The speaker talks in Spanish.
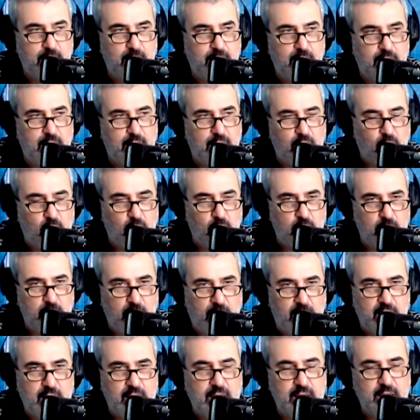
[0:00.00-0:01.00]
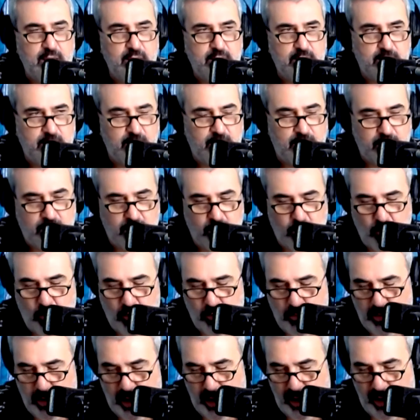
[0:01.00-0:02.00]
con la incertidumbre, la
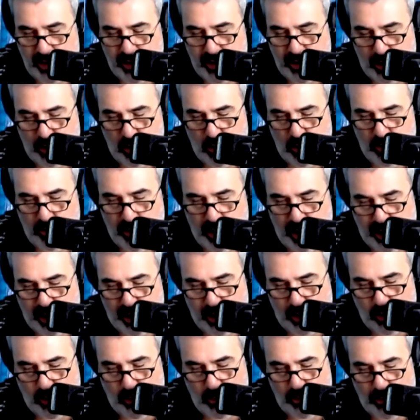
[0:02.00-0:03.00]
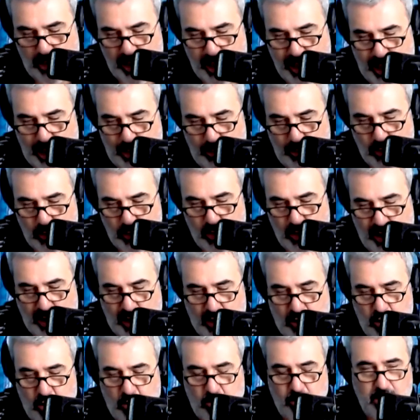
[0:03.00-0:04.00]
incertidumbre que complica mucho la
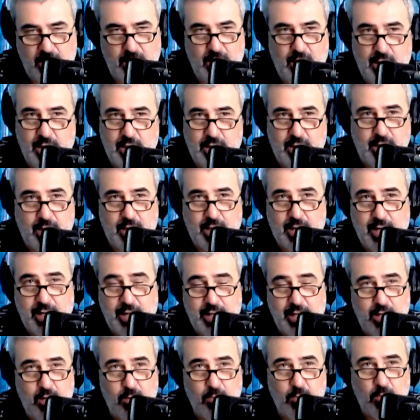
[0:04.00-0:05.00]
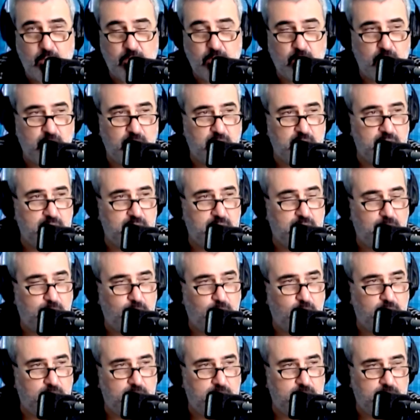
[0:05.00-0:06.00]
economía y que genera un montón de
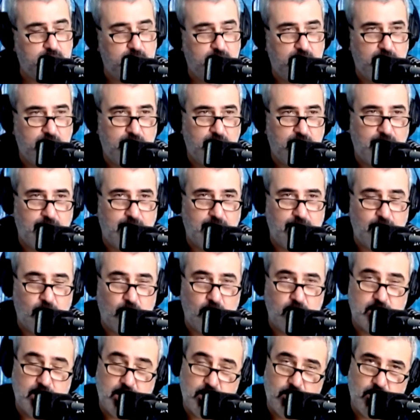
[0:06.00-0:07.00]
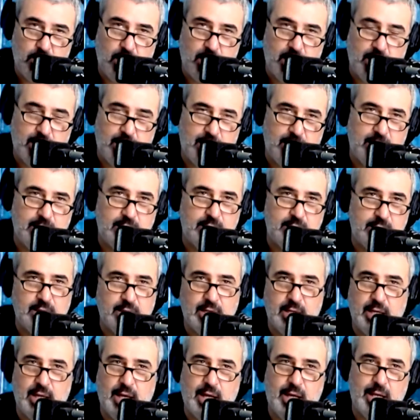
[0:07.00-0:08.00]
sinsabores al bolsillo de la gente,
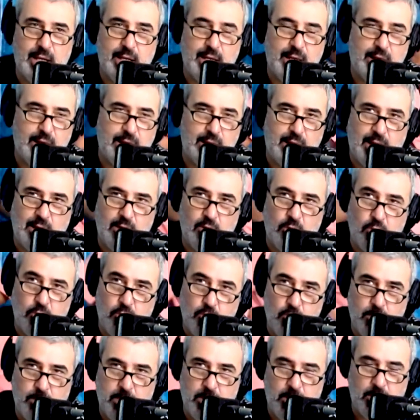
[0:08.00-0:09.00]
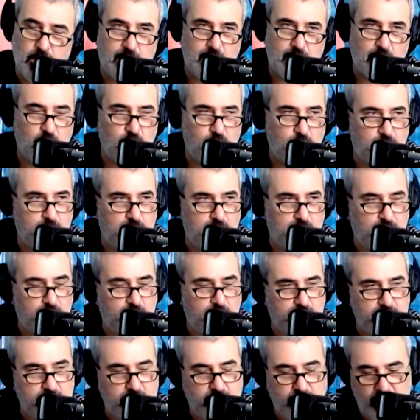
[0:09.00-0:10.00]
a, los números de la economía en
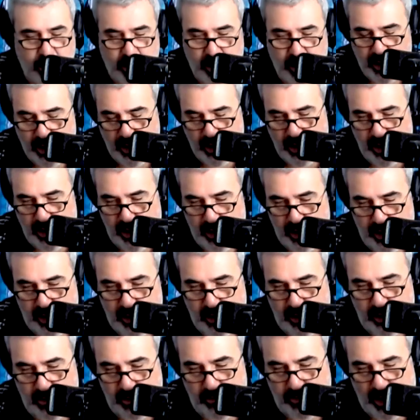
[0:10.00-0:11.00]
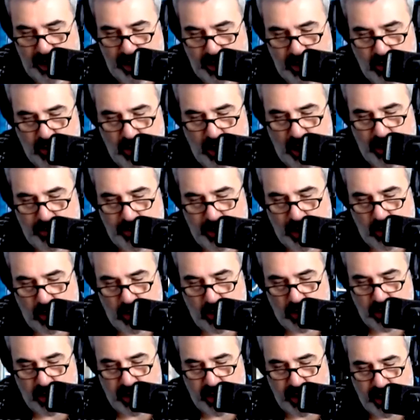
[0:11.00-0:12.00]
sí. Y, para eso nada mejor
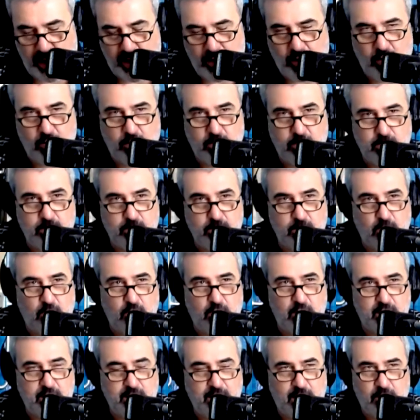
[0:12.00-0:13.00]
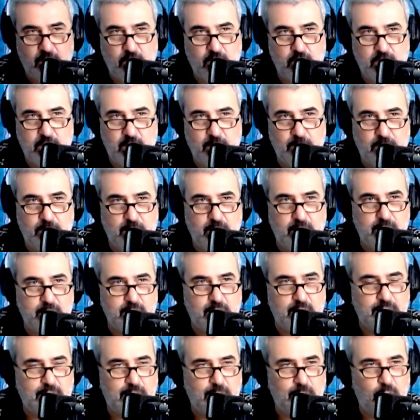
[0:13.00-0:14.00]
que con, conectarnos, siempre
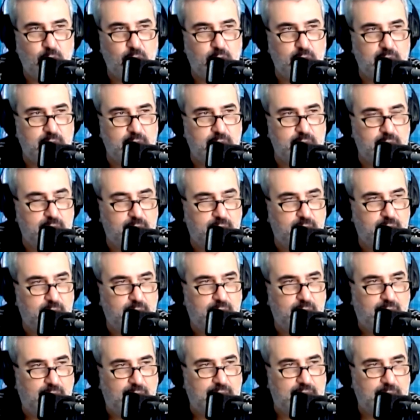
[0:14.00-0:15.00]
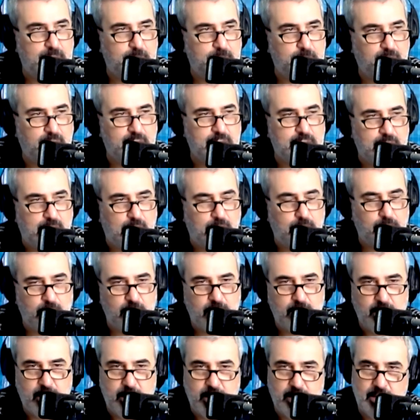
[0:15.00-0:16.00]
tratamos de ir a quien más sabe
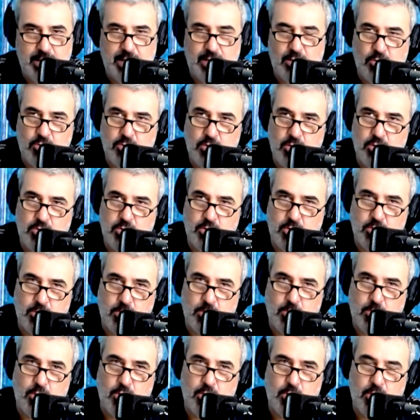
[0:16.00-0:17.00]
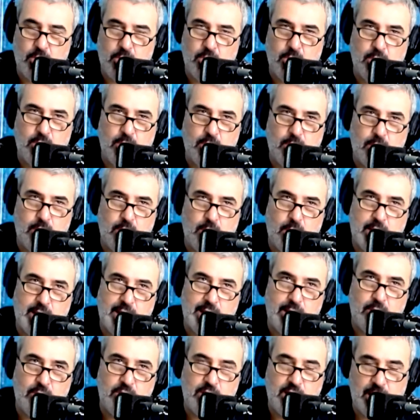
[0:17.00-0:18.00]
de nosotros o quien lo
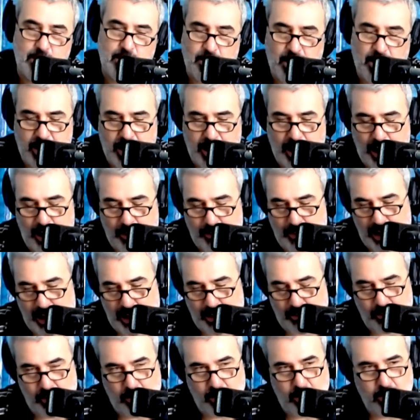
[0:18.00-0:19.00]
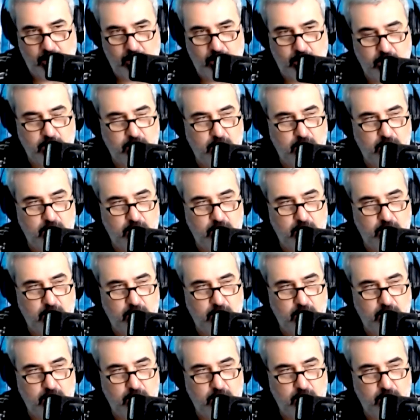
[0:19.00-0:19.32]
tiene más clara para podernos